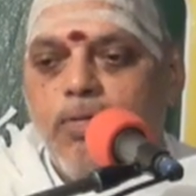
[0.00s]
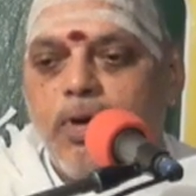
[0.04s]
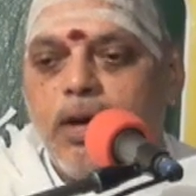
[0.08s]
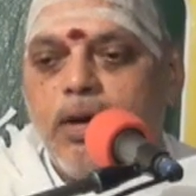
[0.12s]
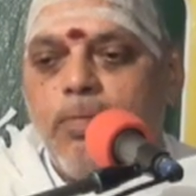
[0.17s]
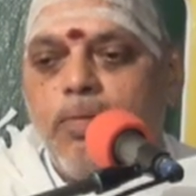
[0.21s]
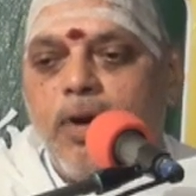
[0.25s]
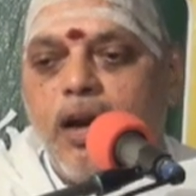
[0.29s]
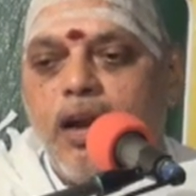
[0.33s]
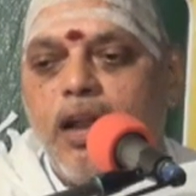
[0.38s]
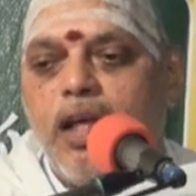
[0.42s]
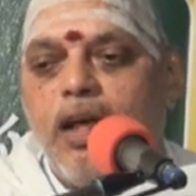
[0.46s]

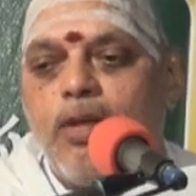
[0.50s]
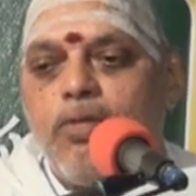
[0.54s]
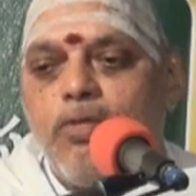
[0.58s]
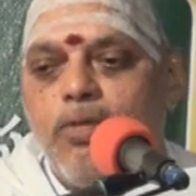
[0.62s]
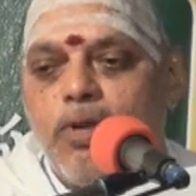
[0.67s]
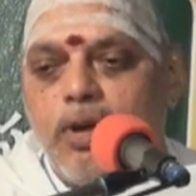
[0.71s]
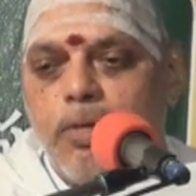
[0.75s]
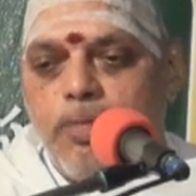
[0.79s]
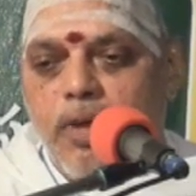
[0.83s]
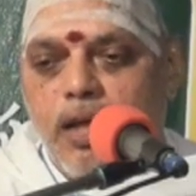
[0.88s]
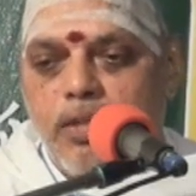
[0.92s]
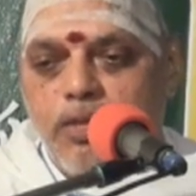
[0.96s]
ఒక మళ్ళా
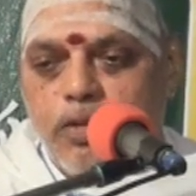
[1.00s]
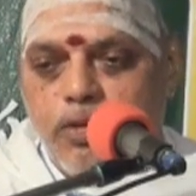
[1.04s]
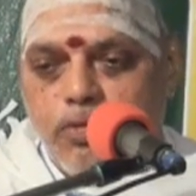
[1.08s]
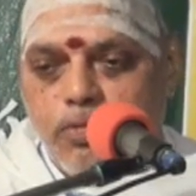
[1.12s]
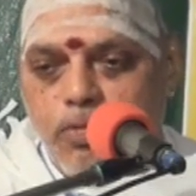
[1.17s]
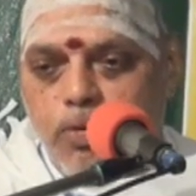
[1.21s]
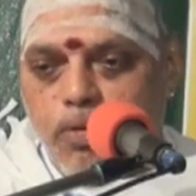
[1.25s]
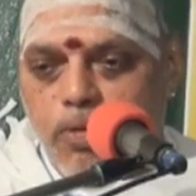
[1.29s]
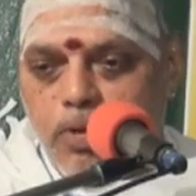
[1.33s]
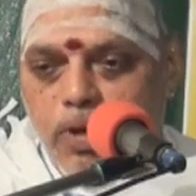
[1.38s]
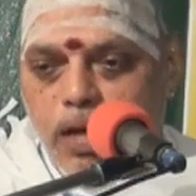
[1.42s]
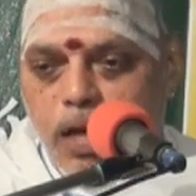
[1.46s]
నూట పాతిక
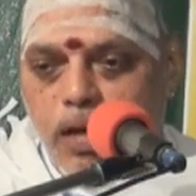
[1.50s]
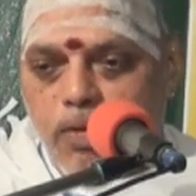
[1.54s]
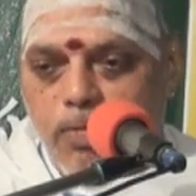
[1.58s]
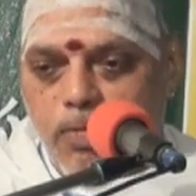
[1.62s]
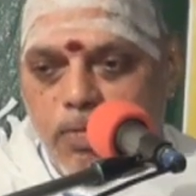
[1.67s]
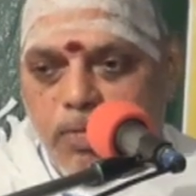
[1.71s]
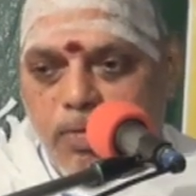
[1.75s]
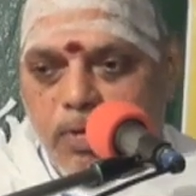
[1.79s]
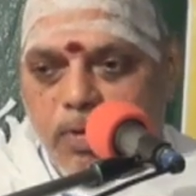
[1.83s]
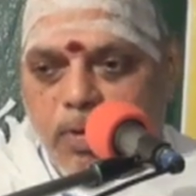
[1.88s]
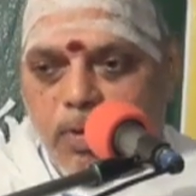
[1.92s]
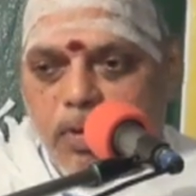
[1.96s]

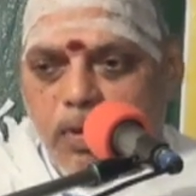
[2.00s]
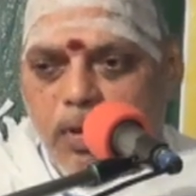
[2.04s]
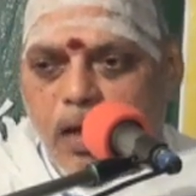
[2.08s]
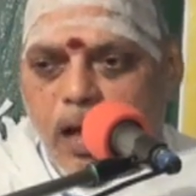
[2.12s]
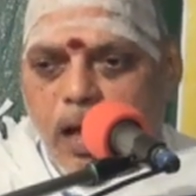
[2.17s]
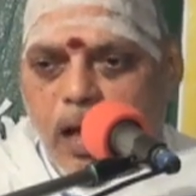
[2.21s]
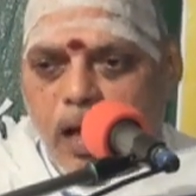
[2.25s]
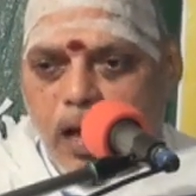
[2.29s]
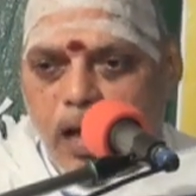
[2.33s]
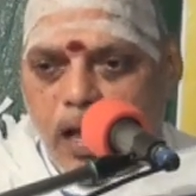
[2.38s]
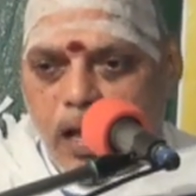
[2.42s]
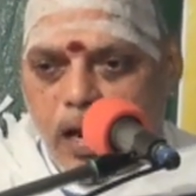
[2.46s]
శ్లోకాలు
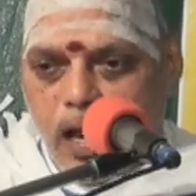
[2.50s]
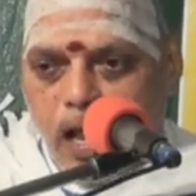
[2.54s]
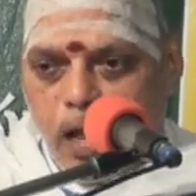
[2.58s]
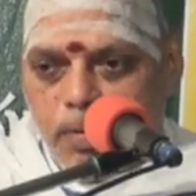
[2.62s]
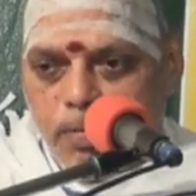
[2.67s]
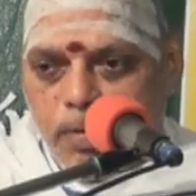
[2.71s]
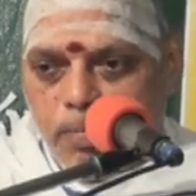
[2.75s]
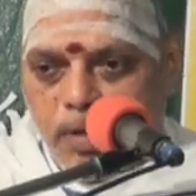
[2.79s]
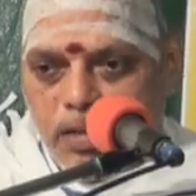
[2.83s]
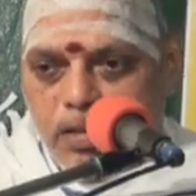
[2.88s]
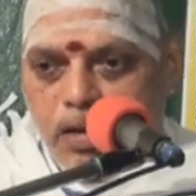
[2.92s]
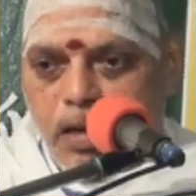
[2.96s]
ఆ
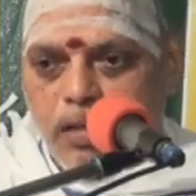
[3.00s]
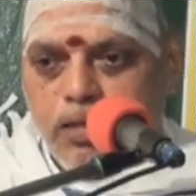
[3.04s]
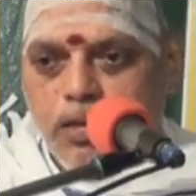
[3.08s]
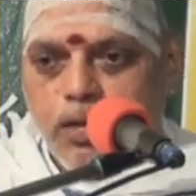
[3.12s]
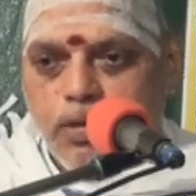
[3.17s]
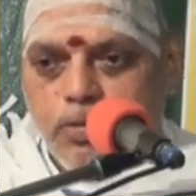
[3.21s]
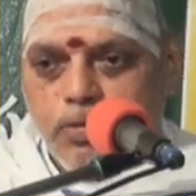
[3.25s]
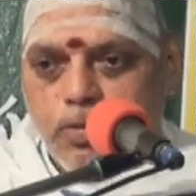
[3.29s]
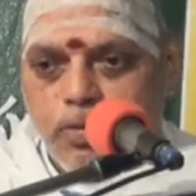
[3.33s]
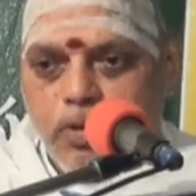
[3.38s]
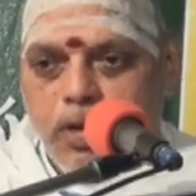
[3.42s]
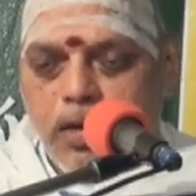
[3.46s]
రామభద్ర
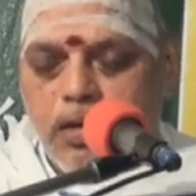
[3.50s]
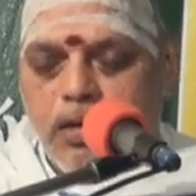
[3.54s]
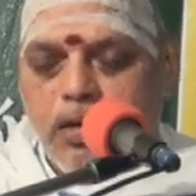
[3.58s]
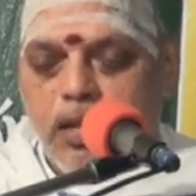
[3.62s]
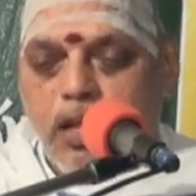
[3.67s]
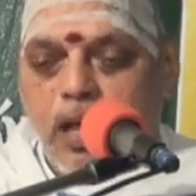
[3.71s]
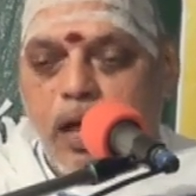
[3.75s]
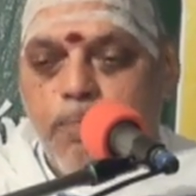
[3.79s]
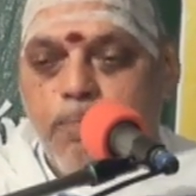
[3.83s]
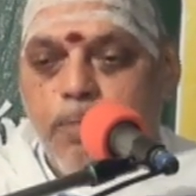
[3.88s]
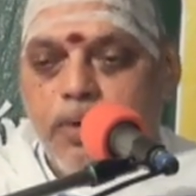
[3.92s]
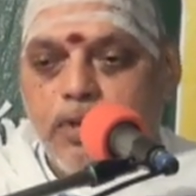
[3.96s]
దీక్షితులు
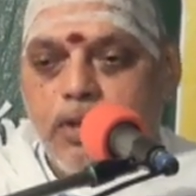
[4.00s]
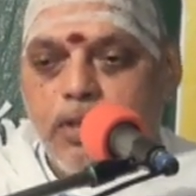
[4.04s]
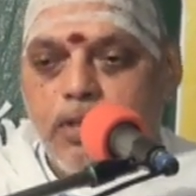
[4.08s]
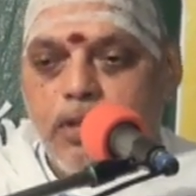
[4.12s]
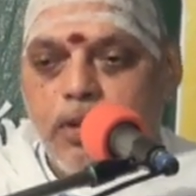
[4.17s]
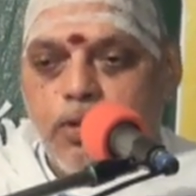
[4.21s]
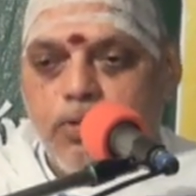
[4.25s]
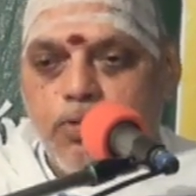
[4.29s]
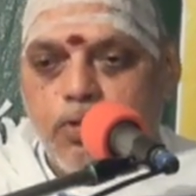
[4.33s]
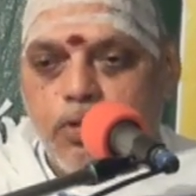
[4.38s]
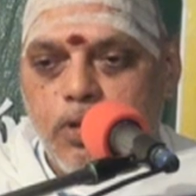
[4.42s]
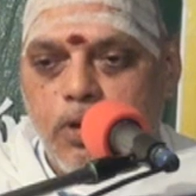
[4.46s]
అంటే అప్పయ్య
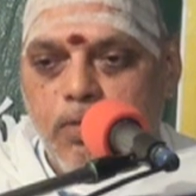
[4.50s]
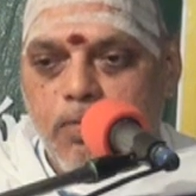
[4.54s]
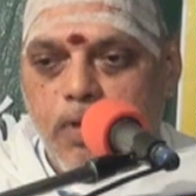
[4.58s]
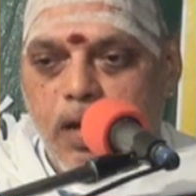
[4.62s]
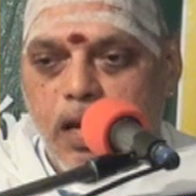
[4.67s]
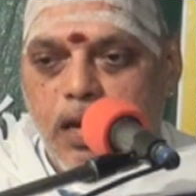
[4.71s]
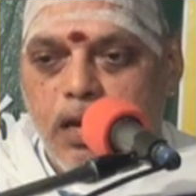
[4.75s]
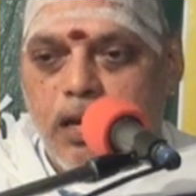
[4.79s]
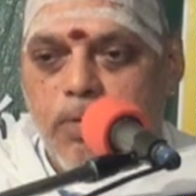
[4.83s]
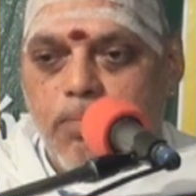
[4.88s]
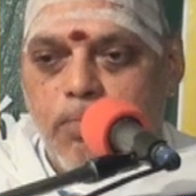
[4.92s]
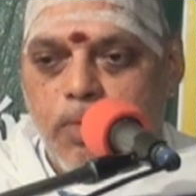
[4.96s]
దీక్షితుల
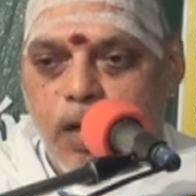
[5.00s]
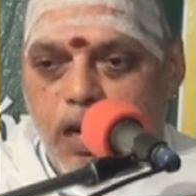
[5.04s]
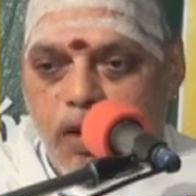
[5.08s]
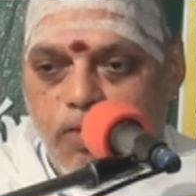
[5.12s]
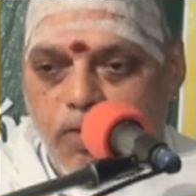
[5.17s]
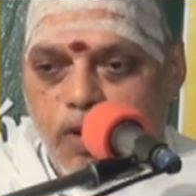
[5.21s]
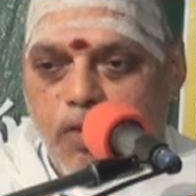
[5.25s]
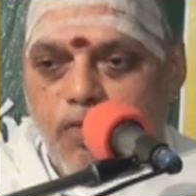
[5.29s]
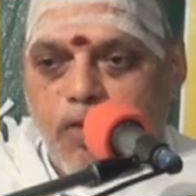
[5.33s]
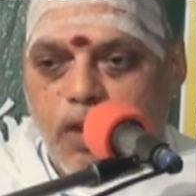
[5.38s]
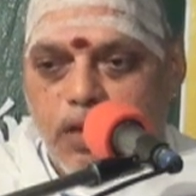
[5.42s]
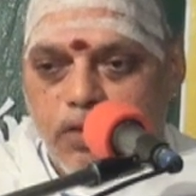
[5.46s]
వారికి
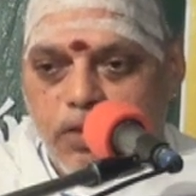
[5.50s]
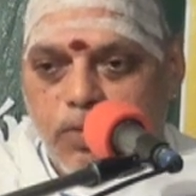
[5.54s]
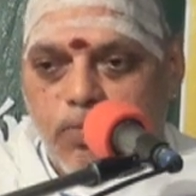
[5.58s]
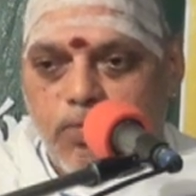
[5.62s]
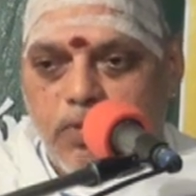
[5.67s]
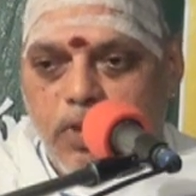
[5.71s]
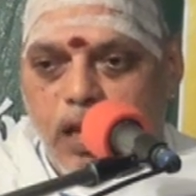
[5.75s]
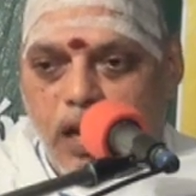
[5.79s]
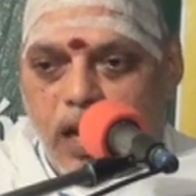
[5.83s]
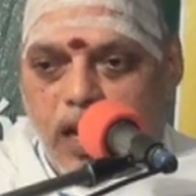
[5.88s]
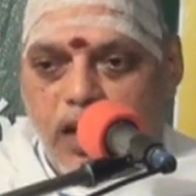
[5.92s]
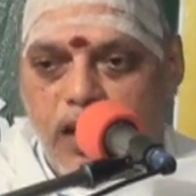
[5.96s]
మనవడు
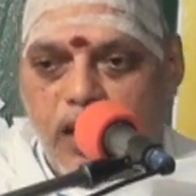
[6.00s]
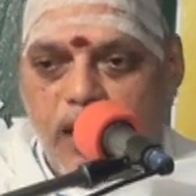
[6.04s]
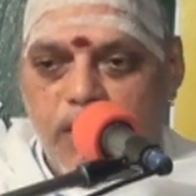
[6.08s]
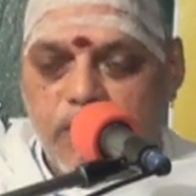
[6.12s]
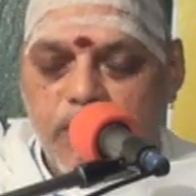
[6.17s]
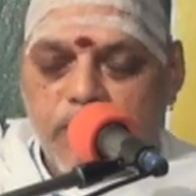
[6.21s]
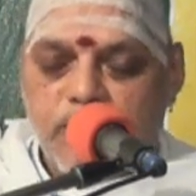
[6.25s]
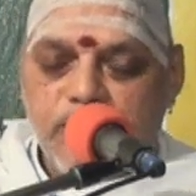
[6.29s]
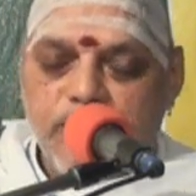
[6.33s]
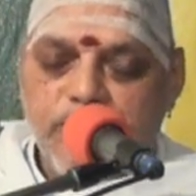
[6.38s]
వరసవుతారు ఆయన